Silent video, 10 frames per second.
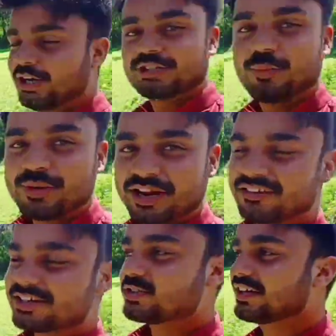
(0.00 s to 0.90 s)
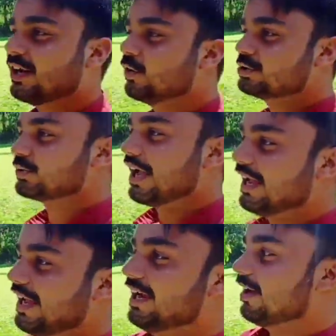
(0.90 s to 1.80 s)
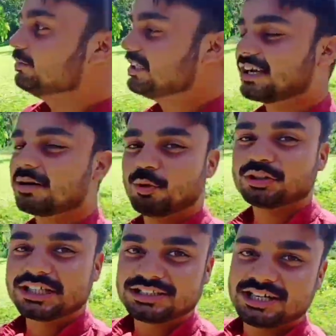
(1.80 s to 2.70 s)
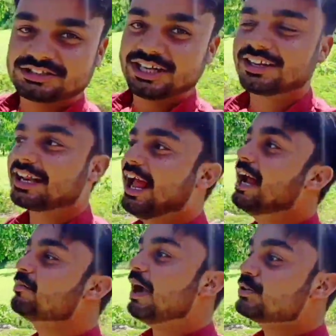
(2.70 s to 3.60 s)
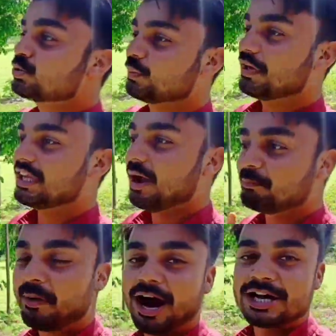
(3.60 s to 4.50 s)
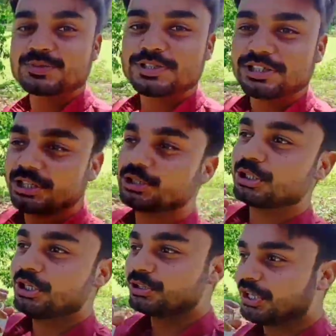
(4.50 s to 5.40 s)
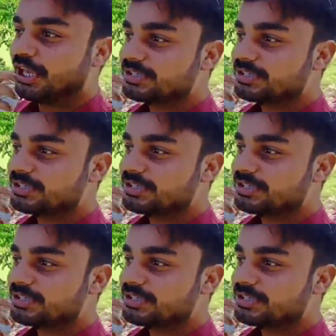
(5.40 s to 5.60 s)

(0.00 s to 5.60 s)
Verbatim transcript: तो ब्रेकफास्ट वगैरह हो चुका है एंड अभी जाके बहुत ज़्यादा अच्छा लग रहा है एंड भाई सुबह यहाँ पाँच बजे इतनी तेज़